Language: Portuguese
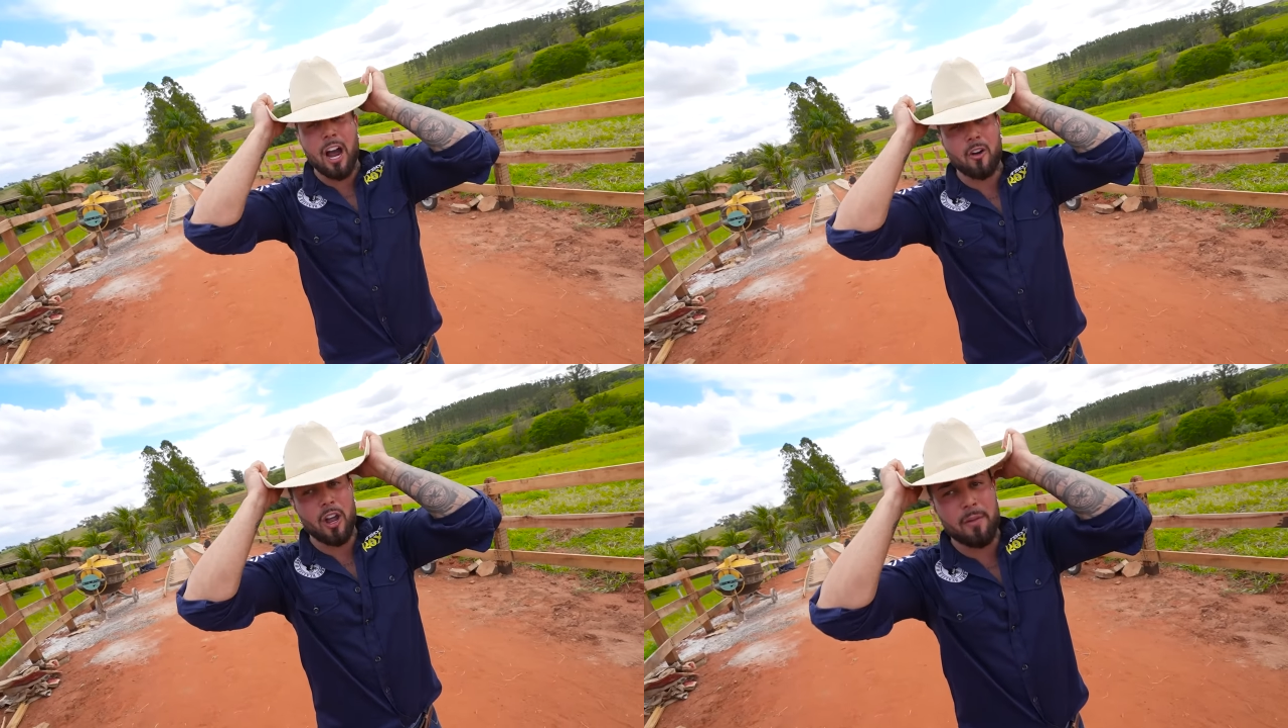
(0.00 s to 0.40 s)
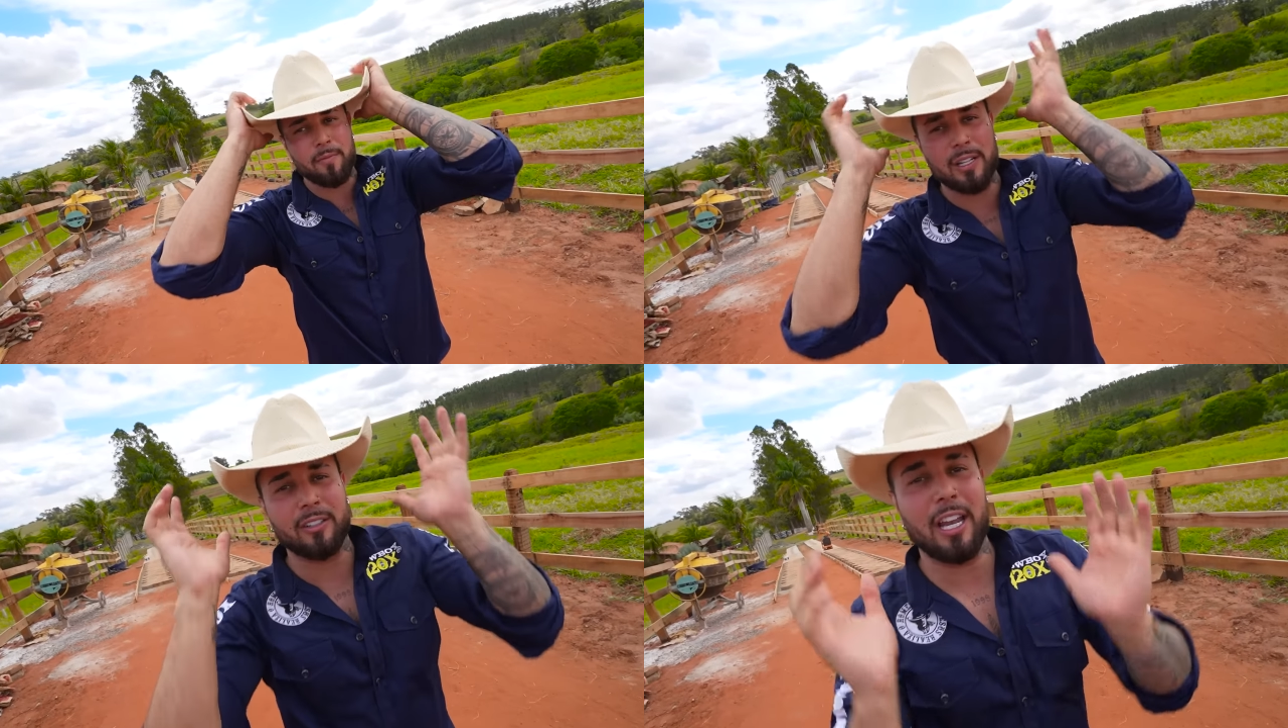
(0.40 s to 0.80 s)
Agora,
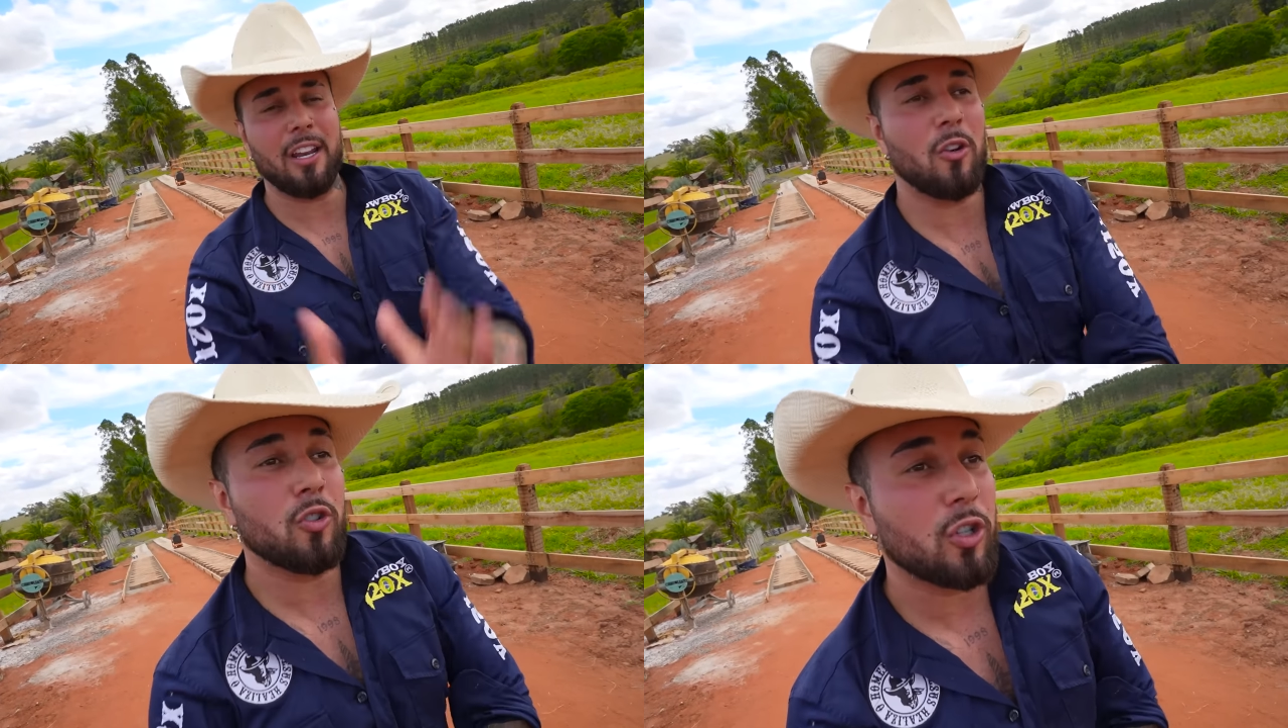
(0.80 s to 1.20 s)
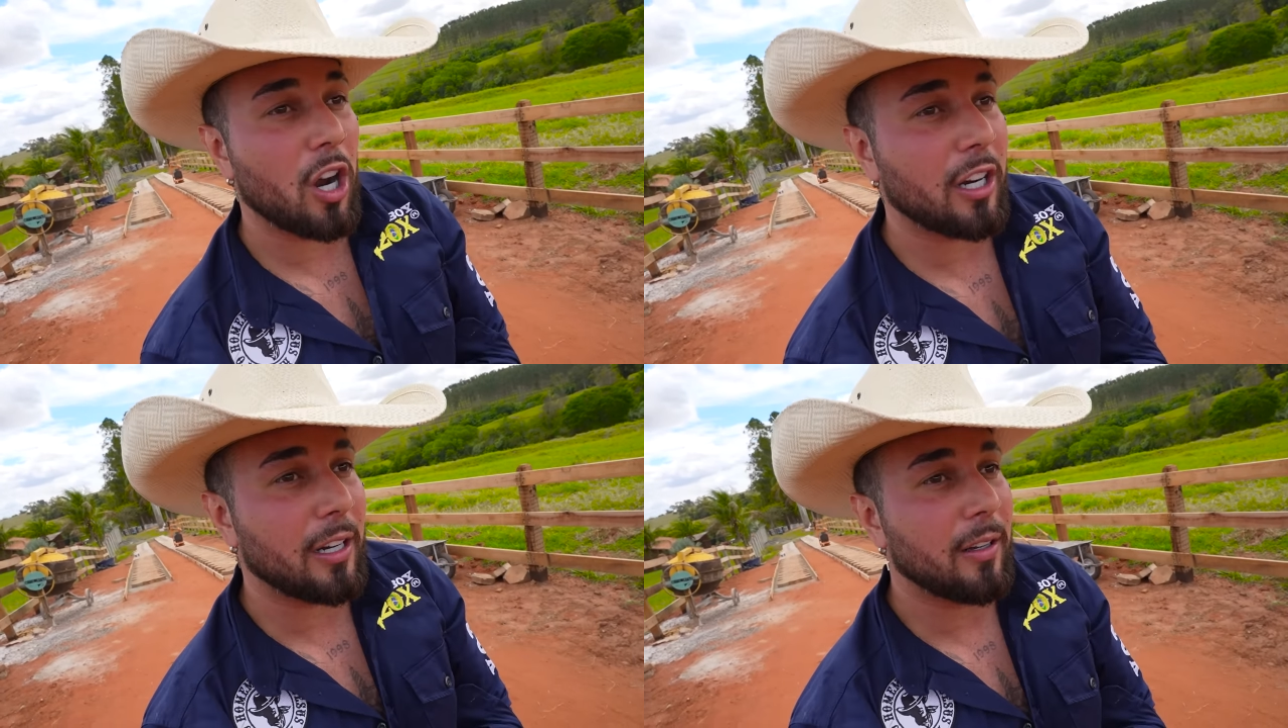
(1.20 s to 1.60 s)
mano, quem não
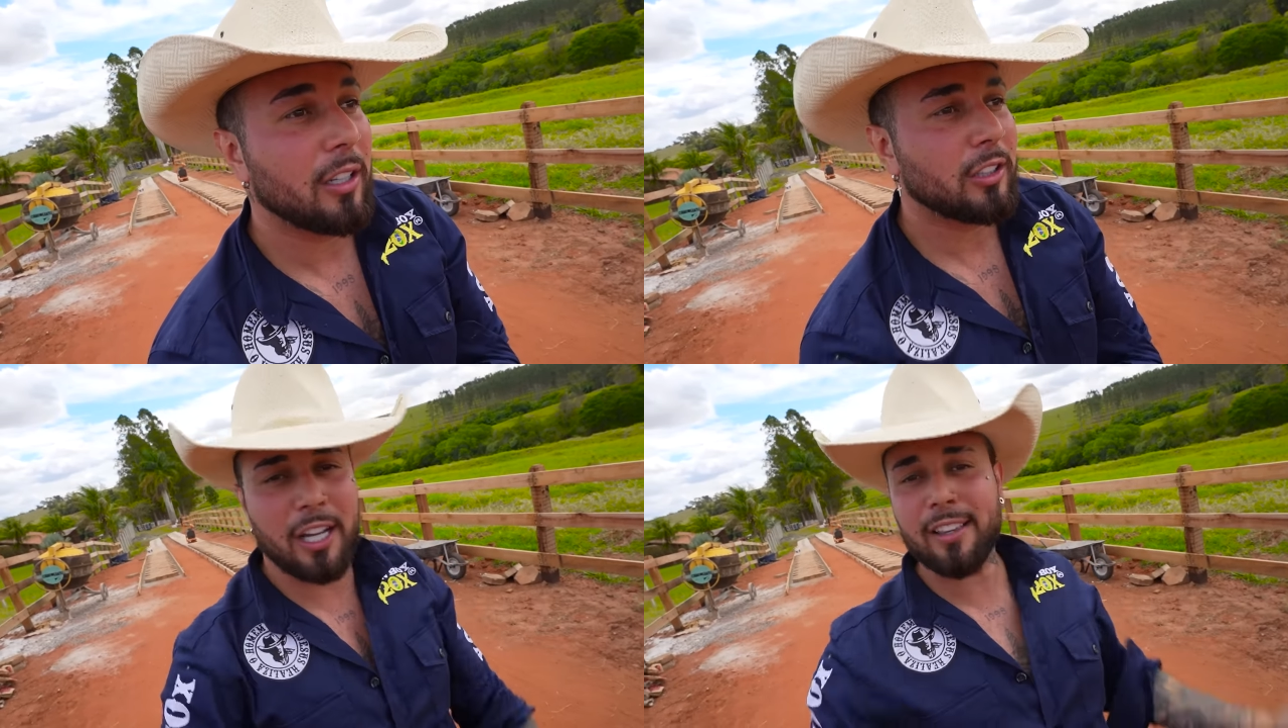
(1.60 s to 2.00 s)
joga, só